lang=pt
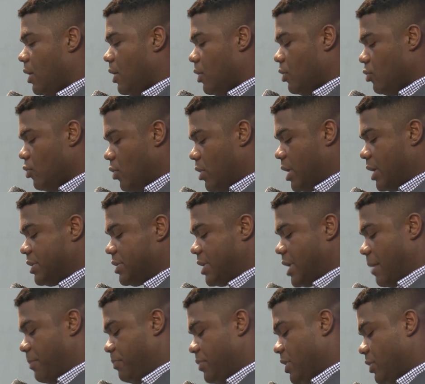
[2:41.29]
Lucas,
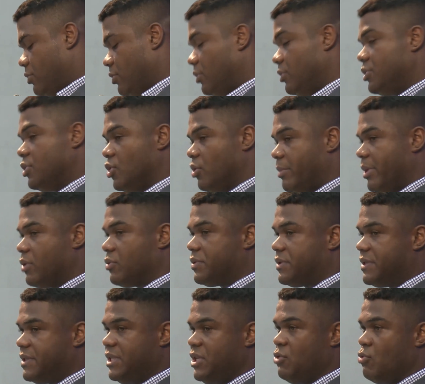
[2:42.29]
capítulo de número
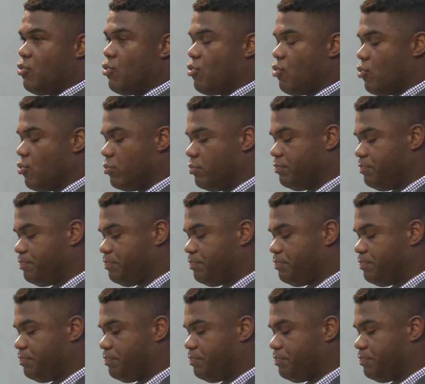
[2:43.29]
5.